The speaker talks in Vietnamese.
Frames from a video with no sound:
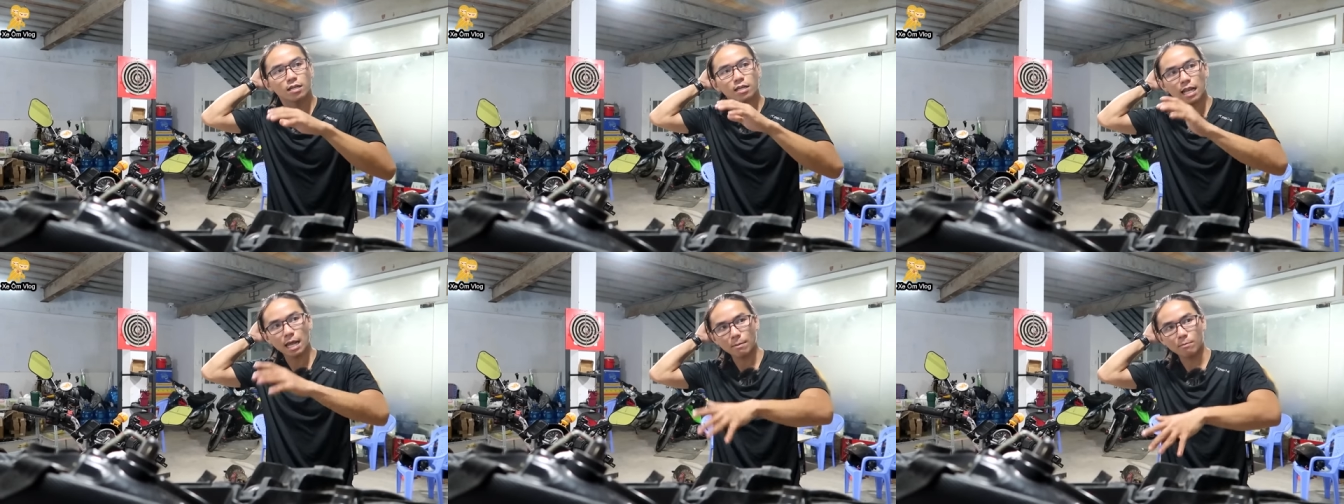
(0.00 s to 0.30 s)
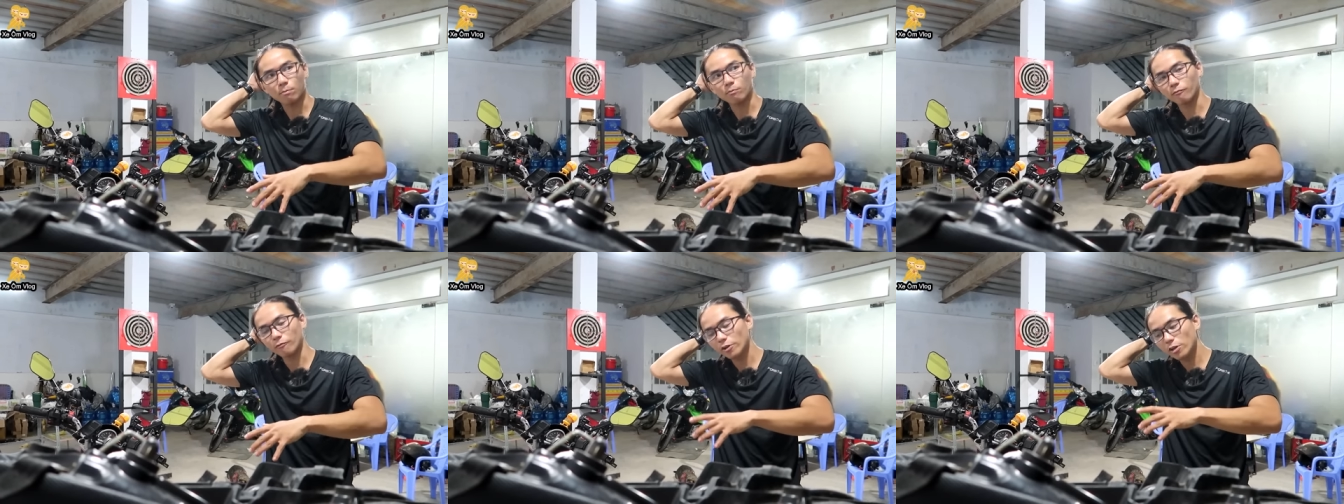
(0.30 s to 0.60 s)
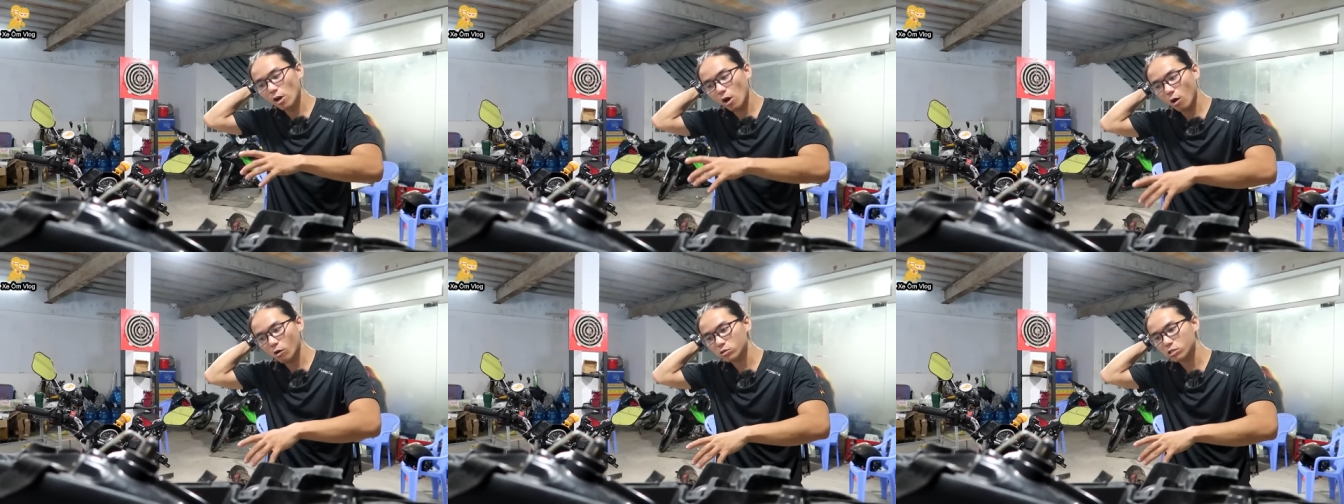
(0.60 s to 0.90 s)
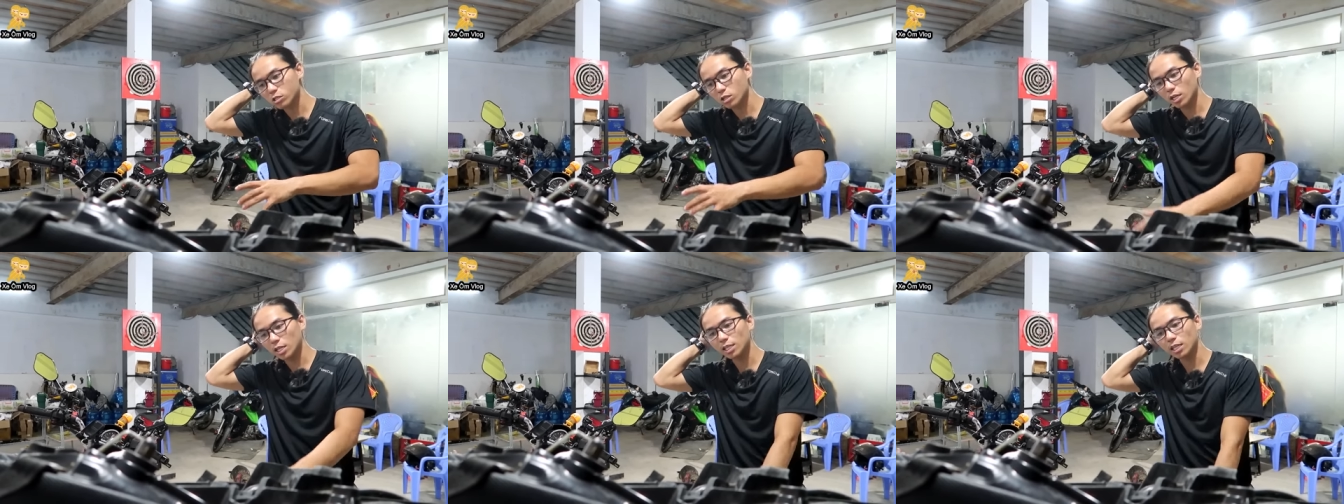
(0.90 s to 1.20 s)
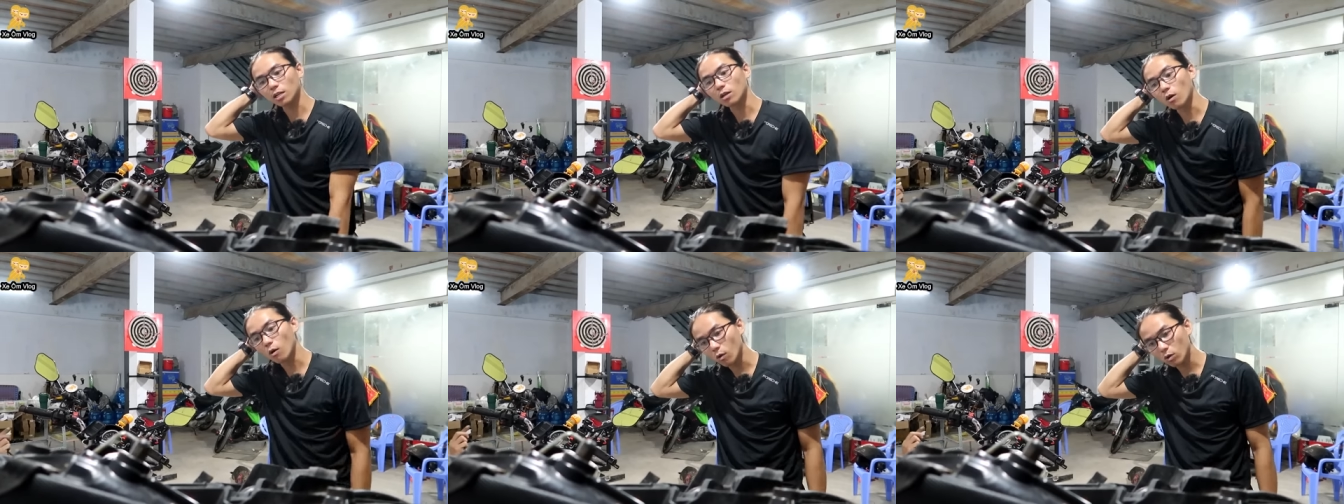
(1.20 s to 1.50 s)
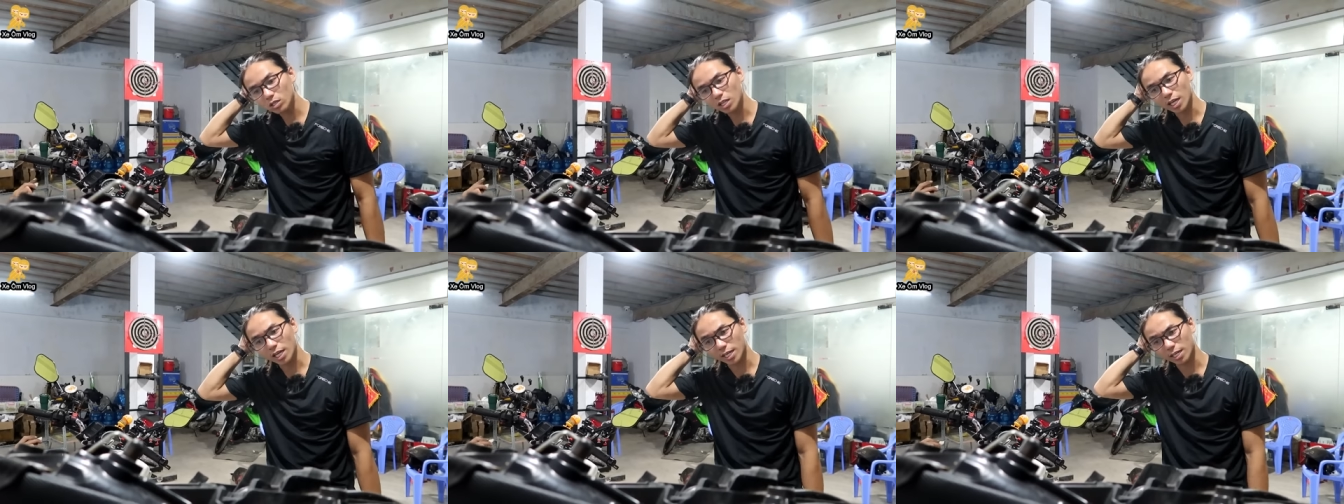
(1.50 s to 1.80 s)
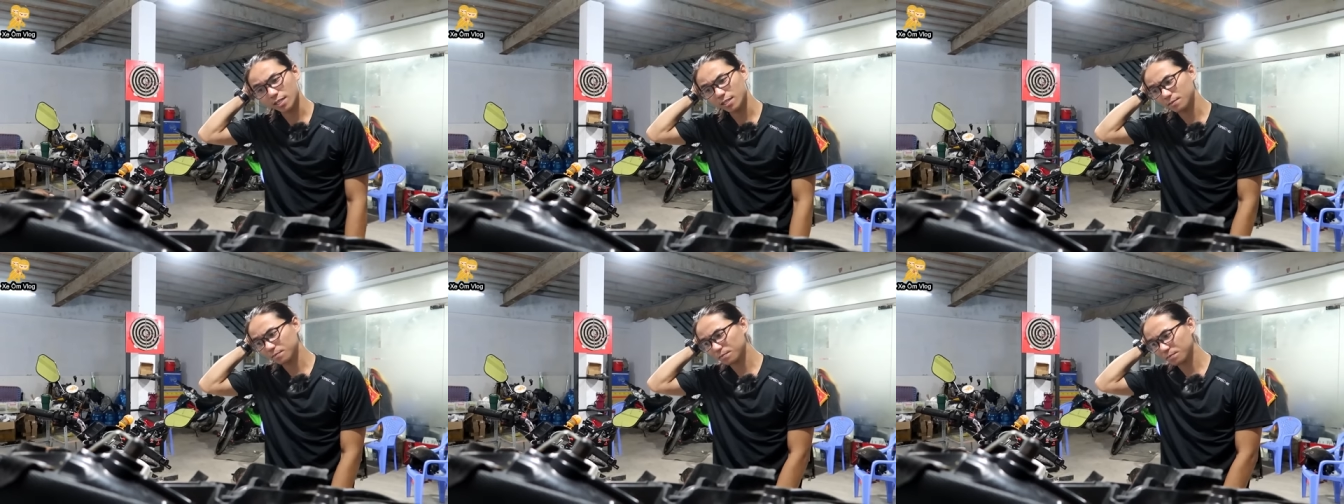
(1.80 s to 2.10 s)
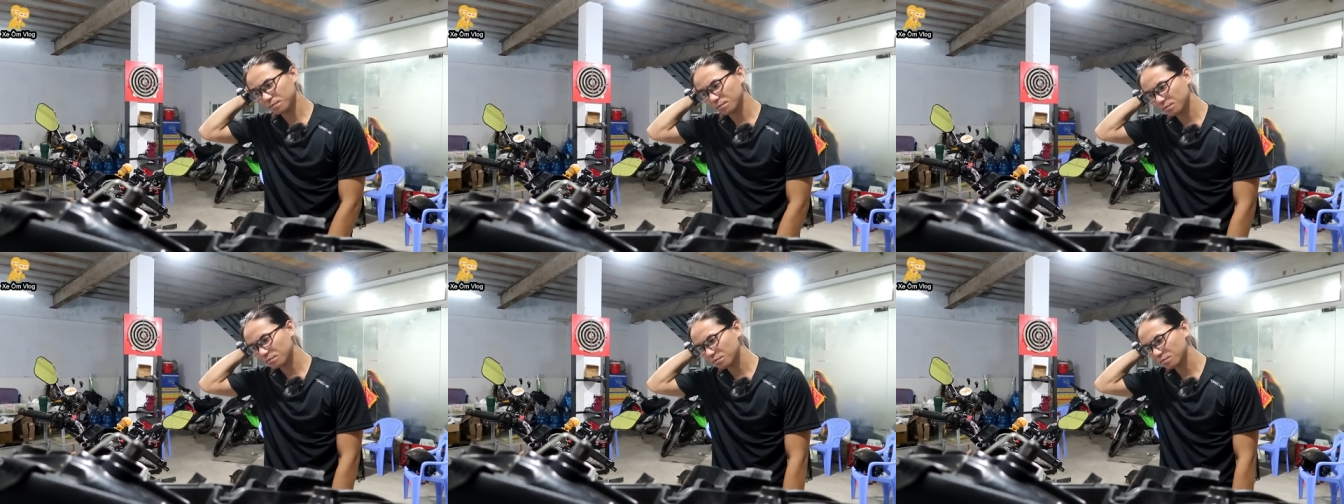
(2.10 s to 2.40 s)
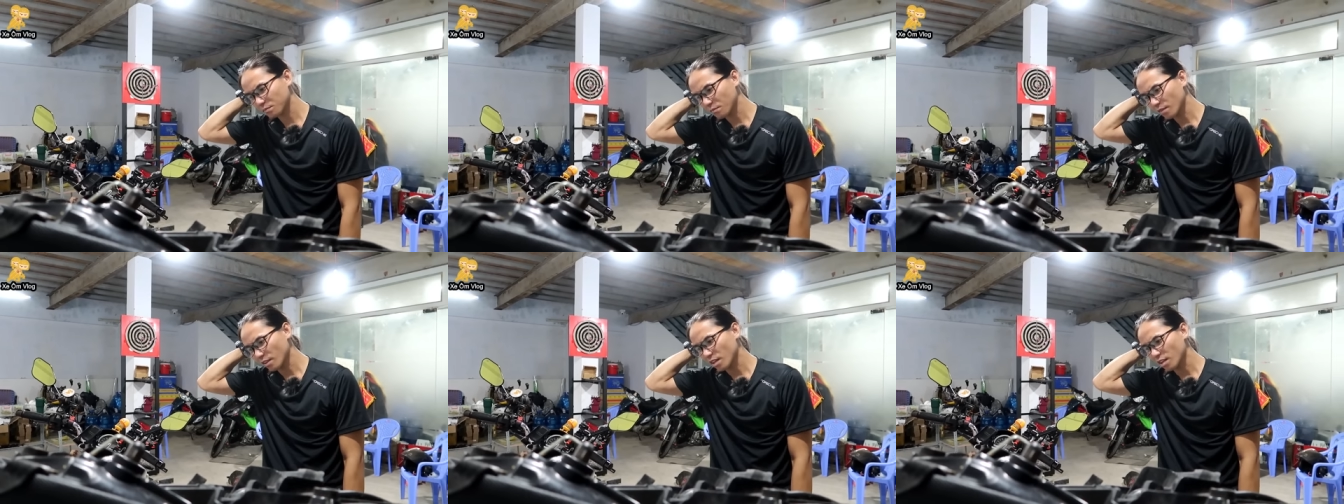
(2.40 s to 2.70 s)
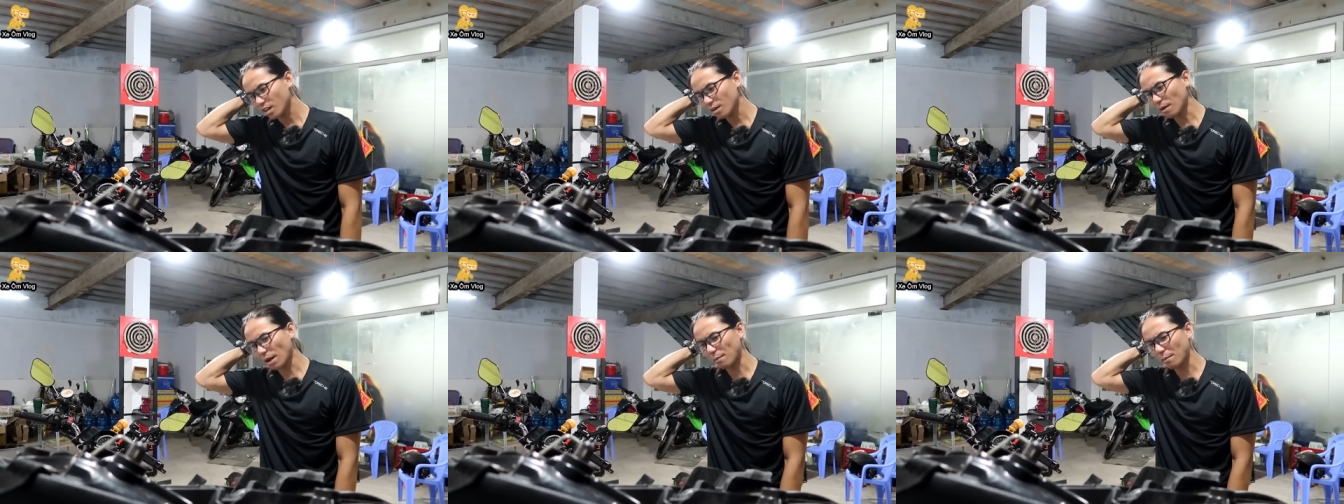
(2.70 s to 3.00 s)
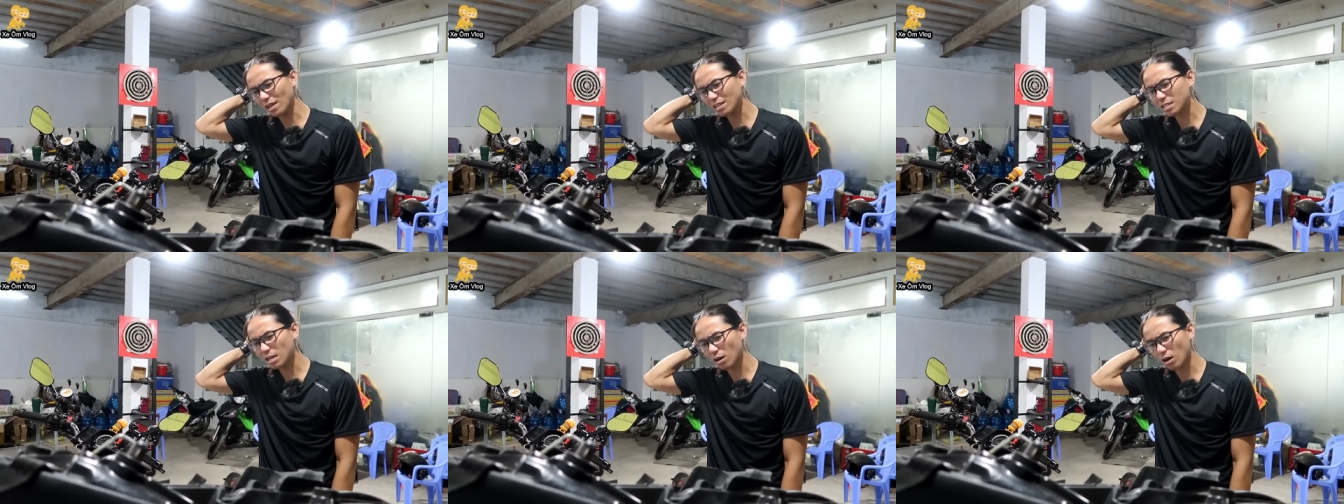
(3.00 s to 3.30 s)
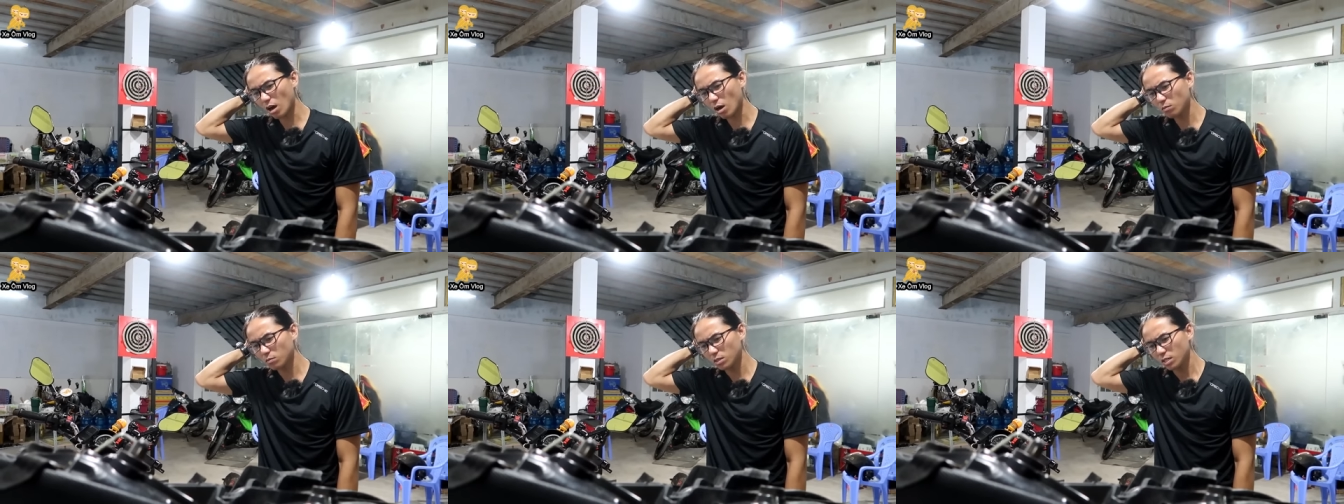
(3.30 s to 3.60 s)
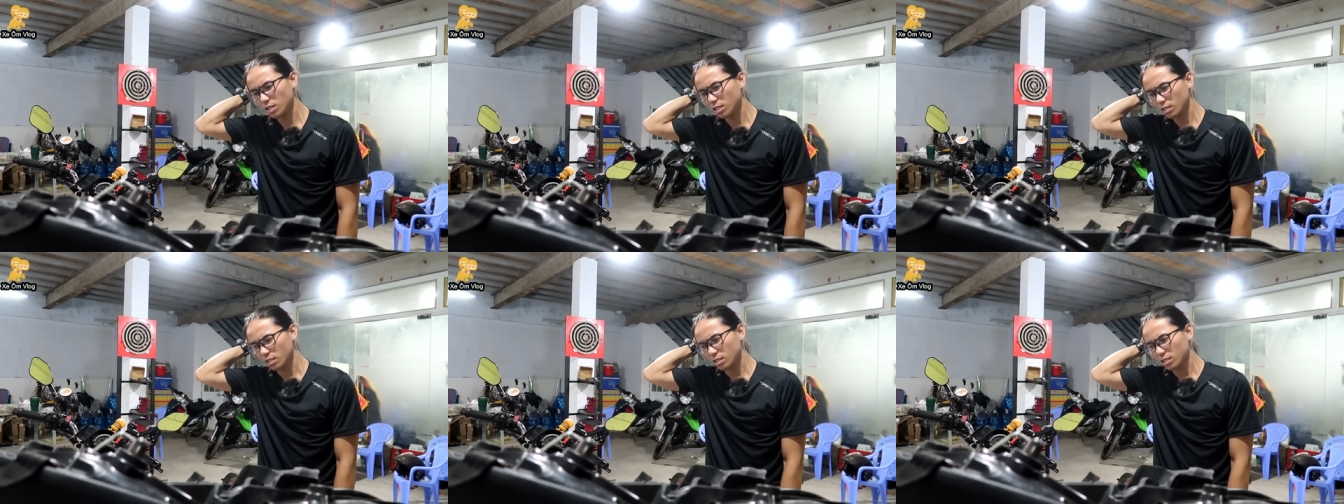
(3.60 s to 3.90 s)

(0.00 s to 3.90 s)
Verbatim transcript: làm video xử lý tình huống thì các bạn biết sao không